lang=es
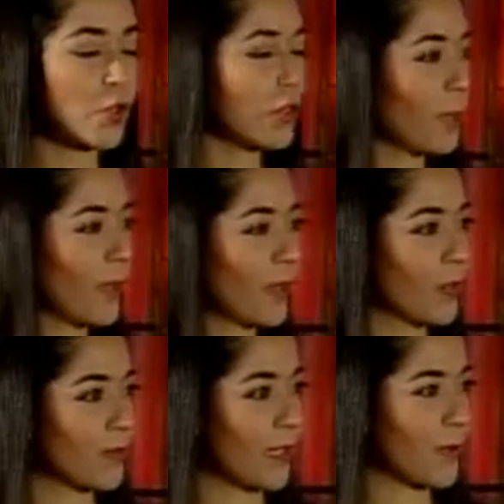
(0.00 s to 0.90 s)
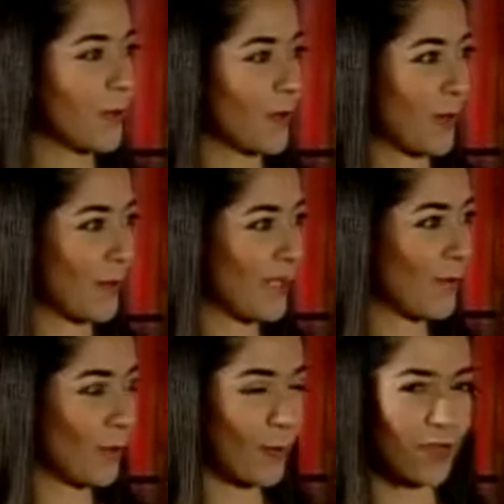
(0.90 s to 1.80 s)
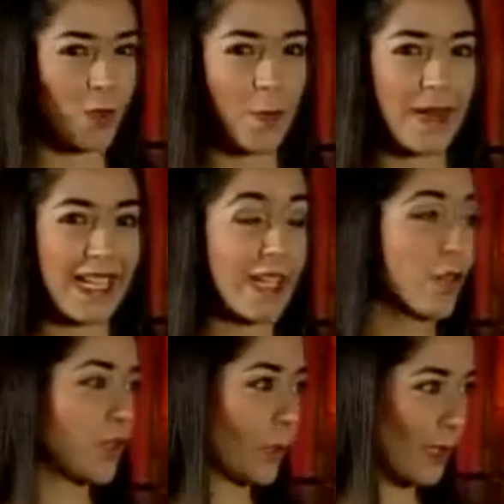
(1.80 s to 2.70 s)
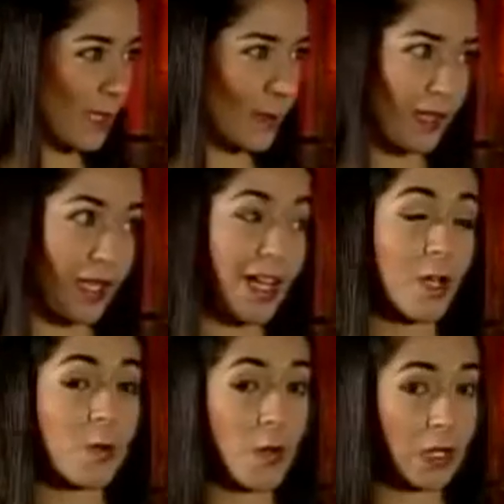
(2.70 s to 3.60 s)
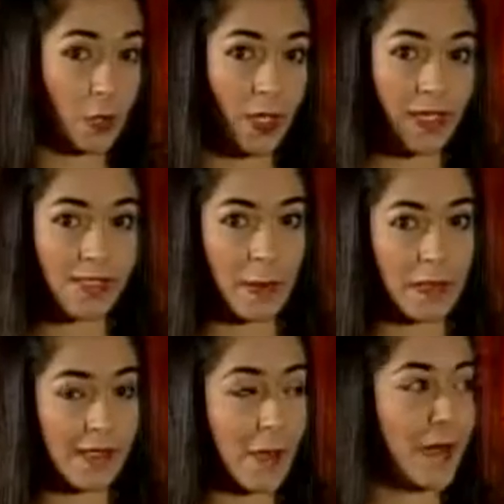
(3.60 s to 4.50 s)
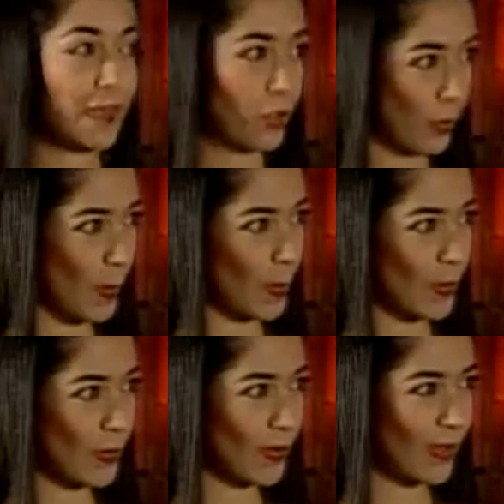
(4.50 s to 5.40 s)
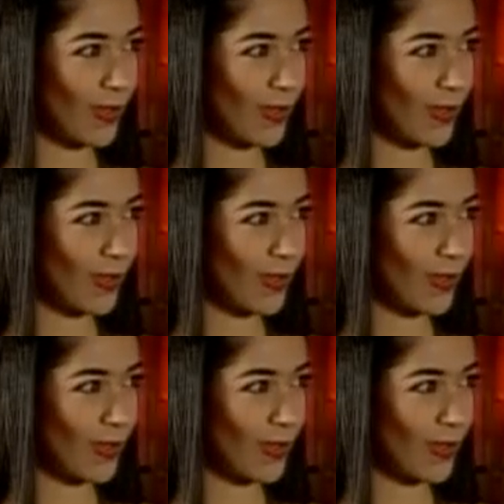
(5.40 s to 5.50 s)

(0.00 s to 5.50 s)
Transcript: ¿dónde pueden encontrar las personas más información para que no se vayan a perder la convocatoria que está abierta hasta el 21 de agosto?